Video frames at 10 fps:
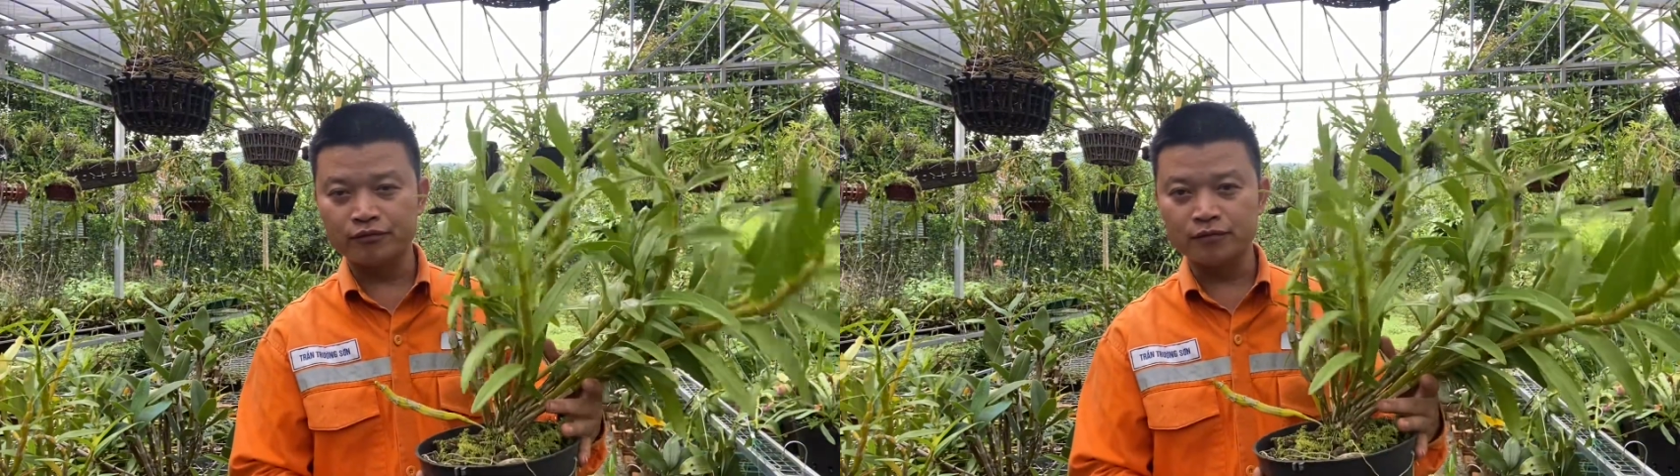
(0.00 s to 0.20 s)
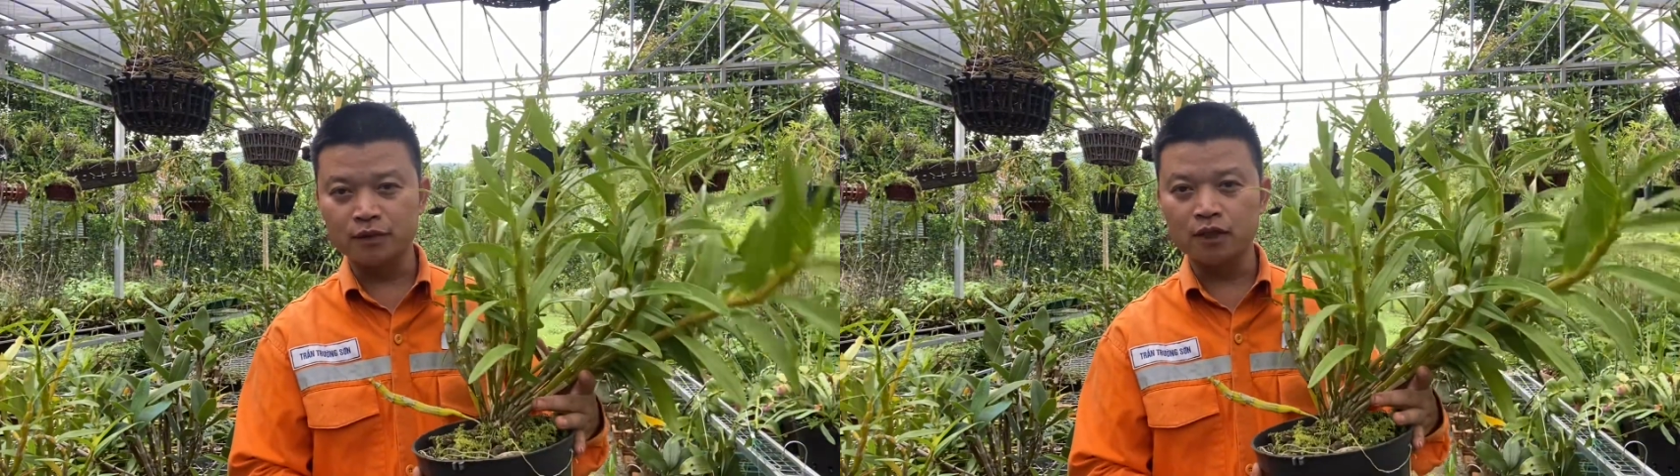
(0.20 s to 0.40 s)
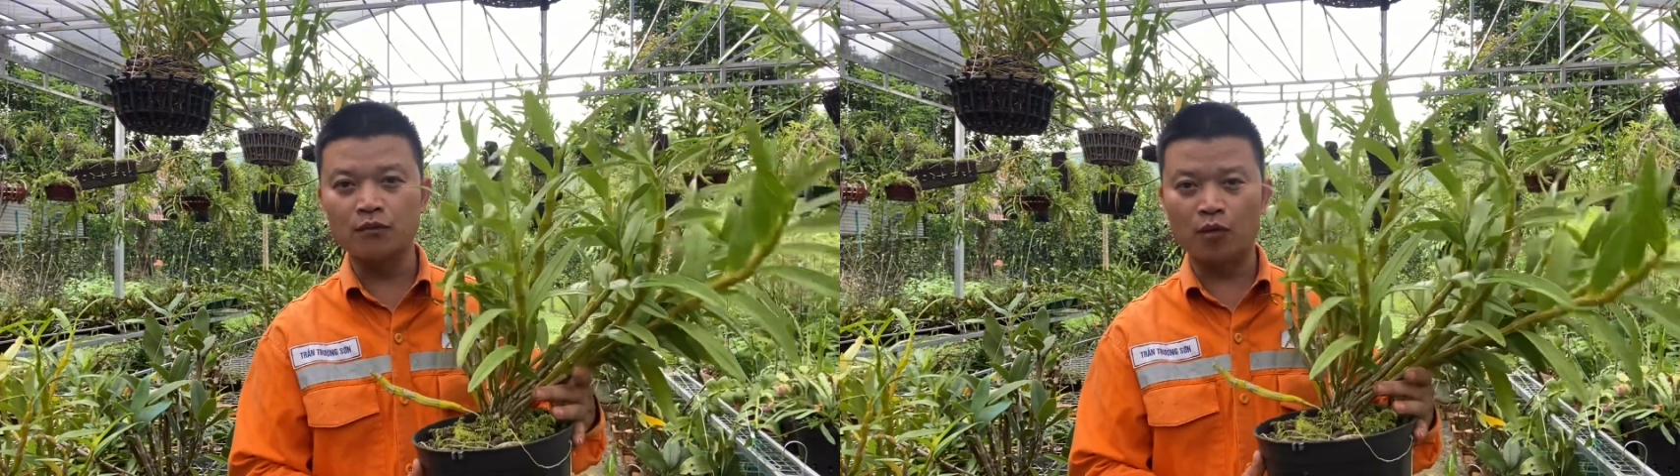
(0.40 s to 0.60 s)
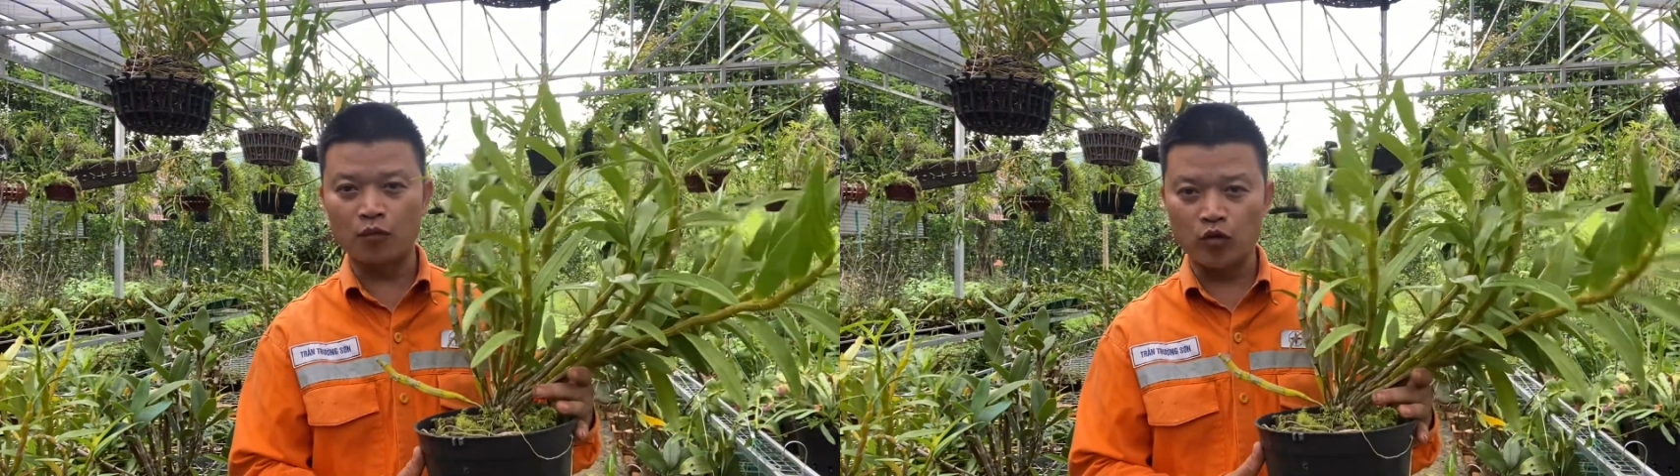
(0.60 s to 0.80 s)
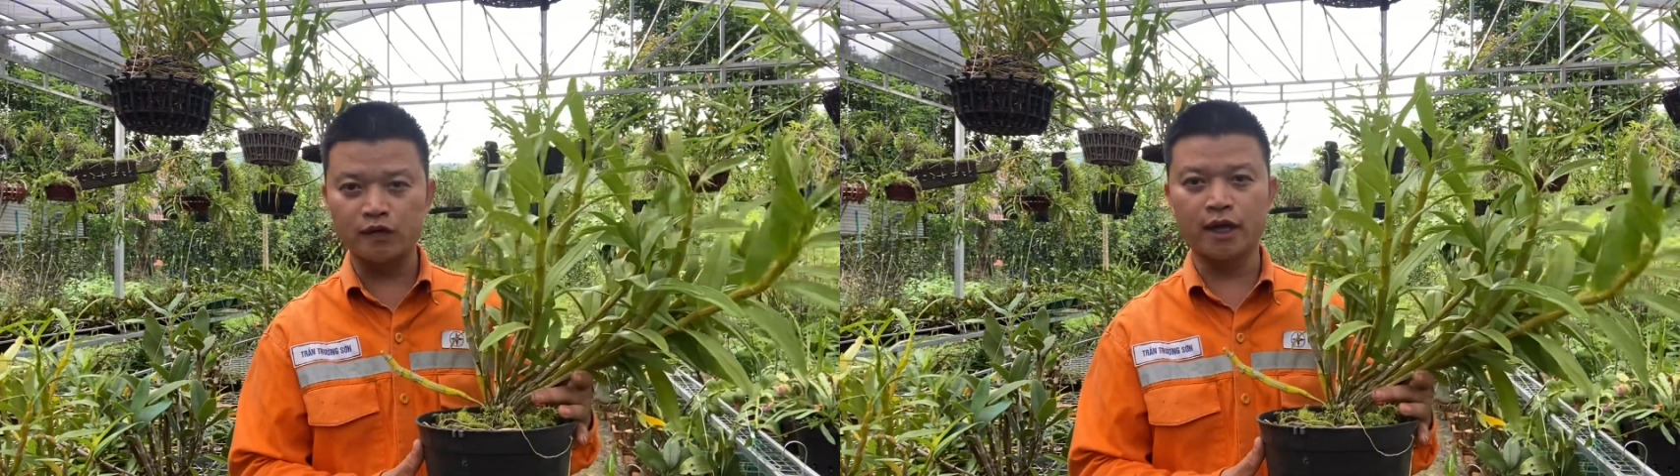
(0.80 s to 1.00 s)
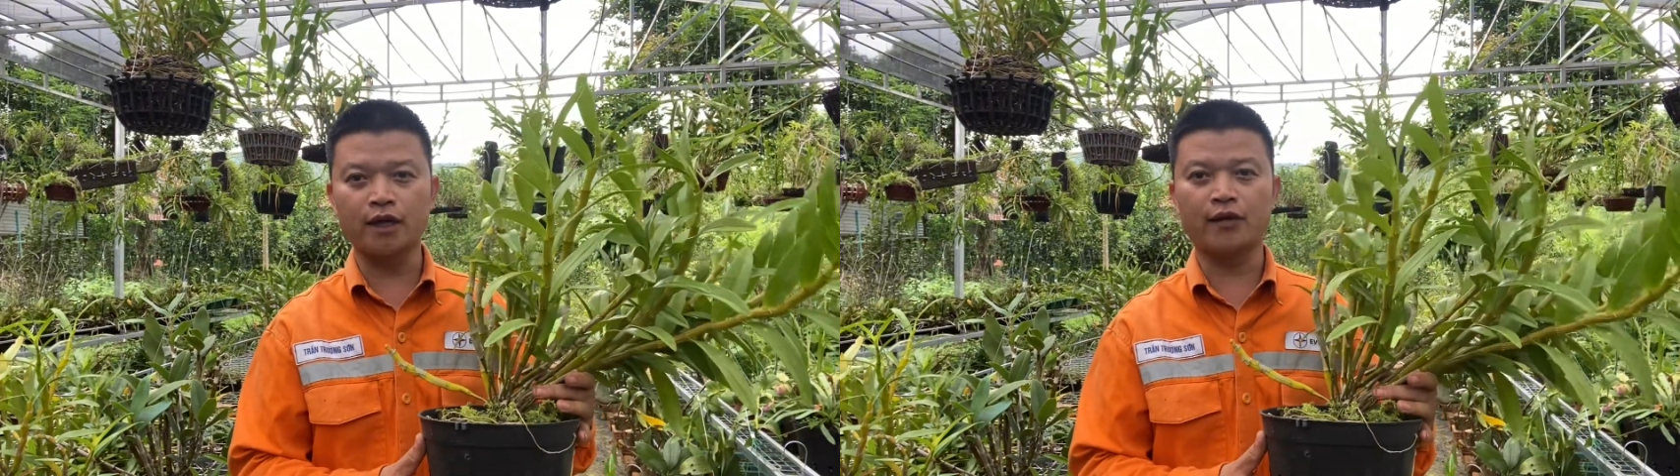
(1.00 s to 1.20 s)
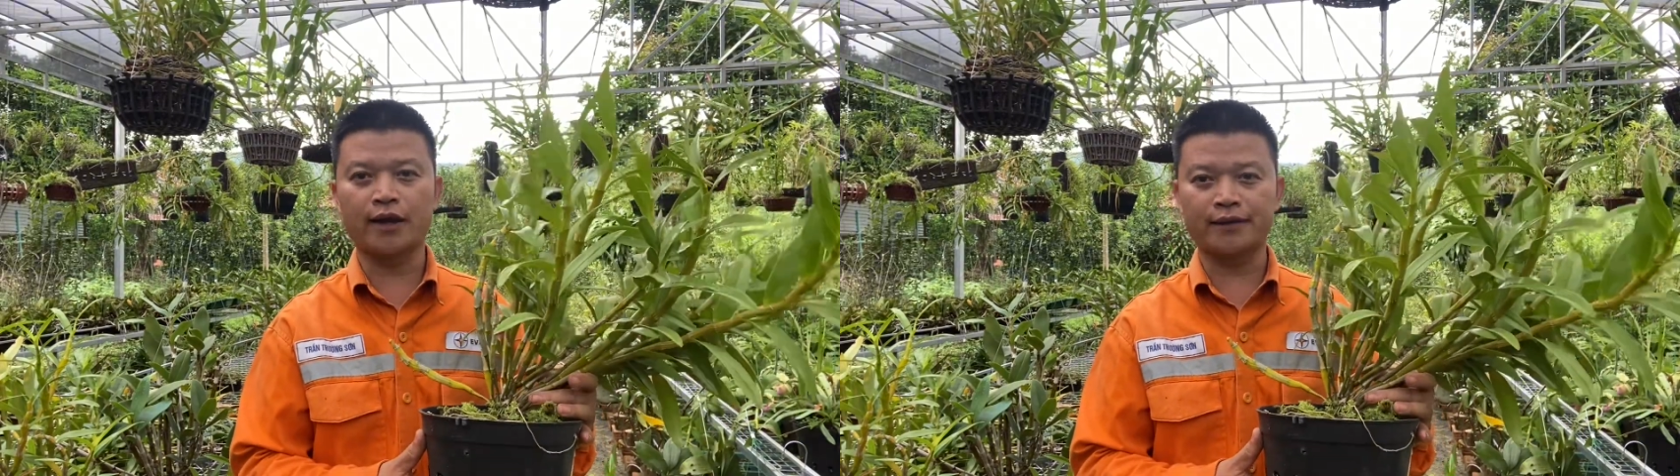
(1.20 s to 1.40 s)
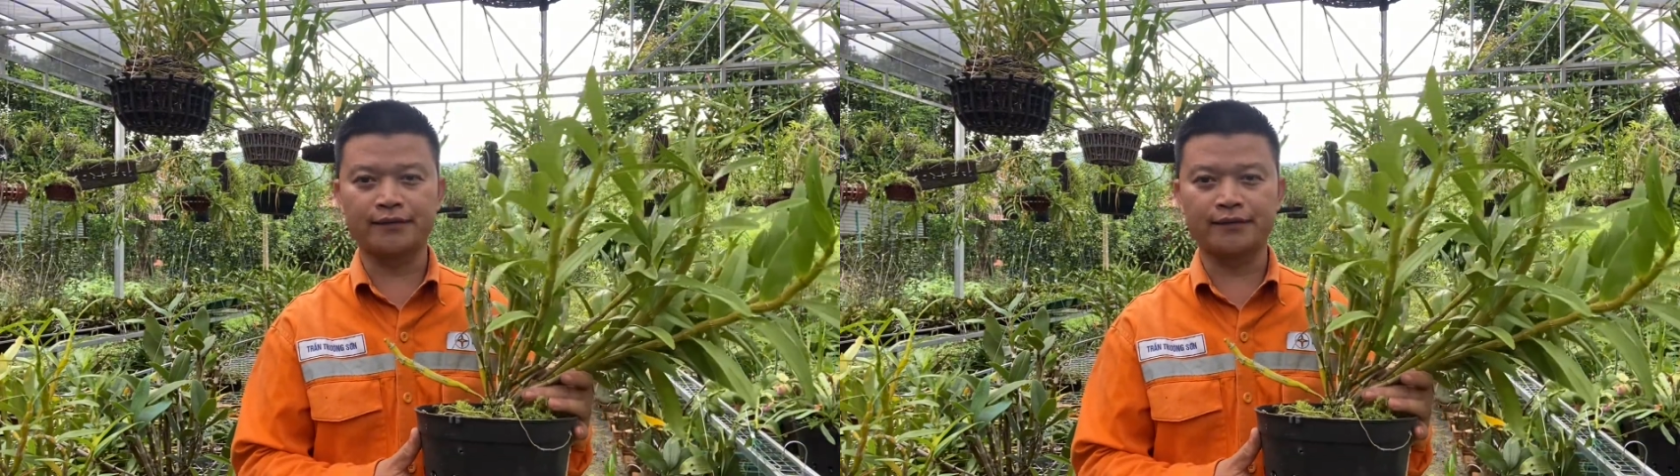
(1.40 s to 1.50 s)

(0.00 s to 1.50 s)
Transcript: nhưng mà bộ rễ nó ăn